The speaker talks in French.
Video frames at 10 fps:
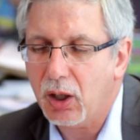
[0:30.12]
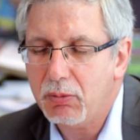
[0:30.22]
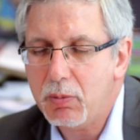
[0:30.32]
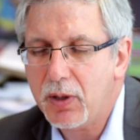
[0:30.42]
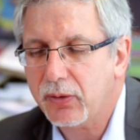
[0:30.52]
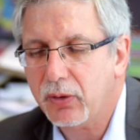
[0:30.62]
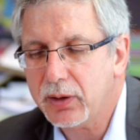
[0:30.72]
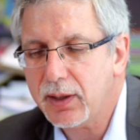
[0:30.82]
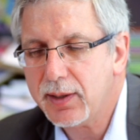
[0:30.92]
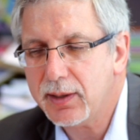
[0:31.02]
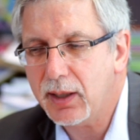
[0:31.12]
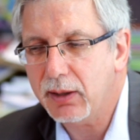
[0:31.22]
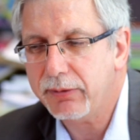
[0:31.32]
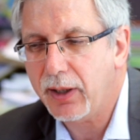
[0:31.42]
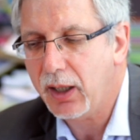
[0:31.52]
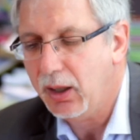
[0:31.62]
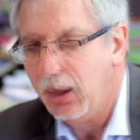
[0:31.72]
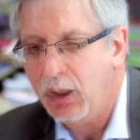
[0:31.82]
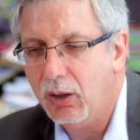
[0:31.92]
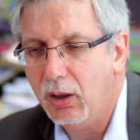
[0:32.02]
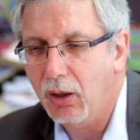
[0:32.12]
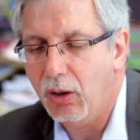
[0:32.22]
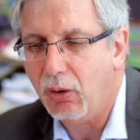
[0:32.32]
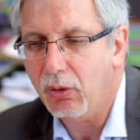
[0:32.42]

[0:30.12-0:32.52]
l'abbé Pierre sentait que c'était la fin, euh,